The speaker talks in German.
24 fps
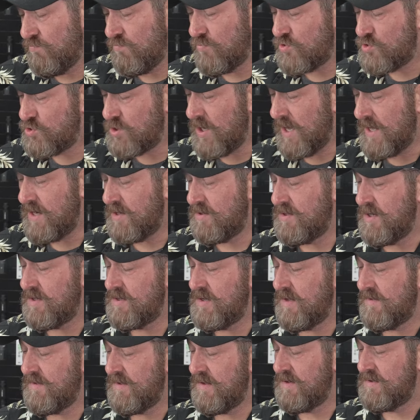Schadet ja
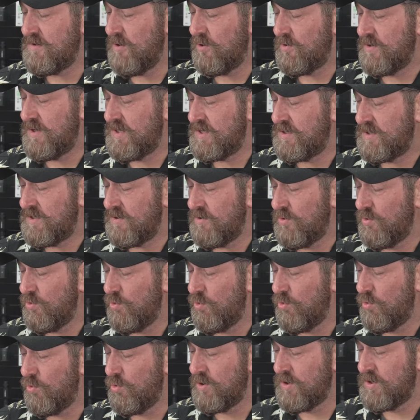tatsächlich auch nicht.
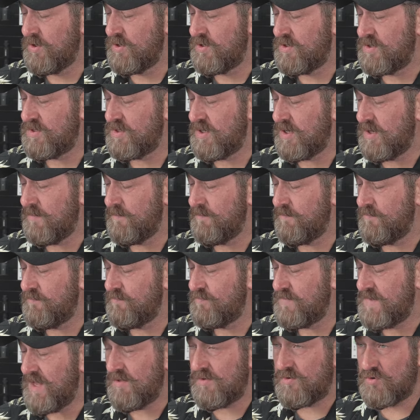Und
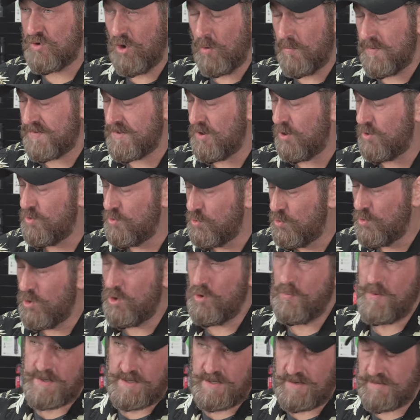ähm, der Strobe ist auch
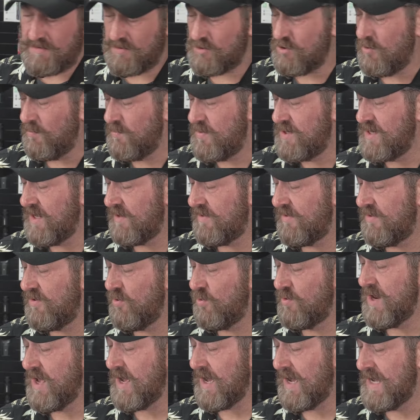nur über diese
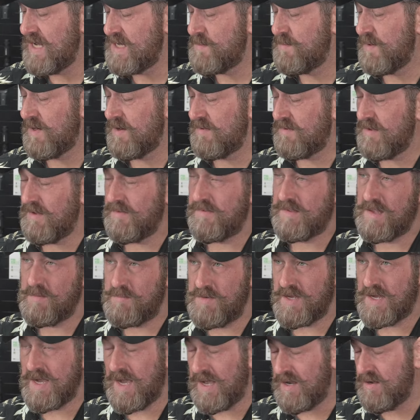Kombination erreichbar. Das heißt, es
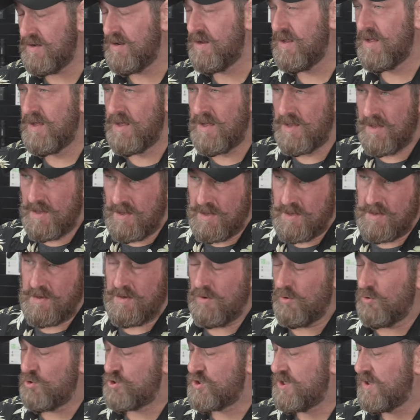gibt hier keinen
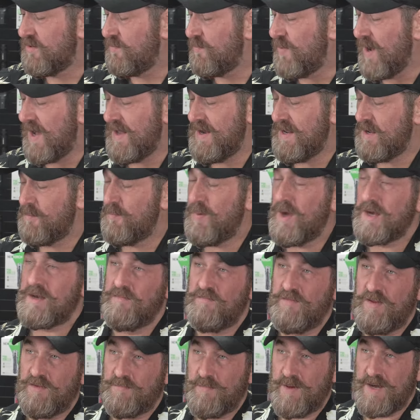Oh shit
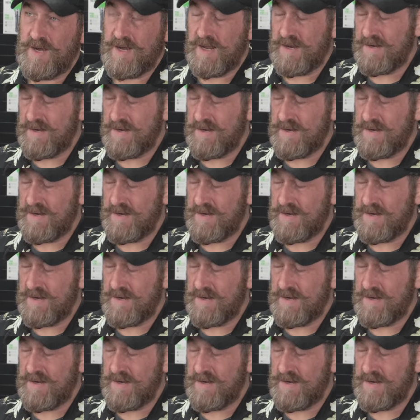Panik-Button, wie es bei den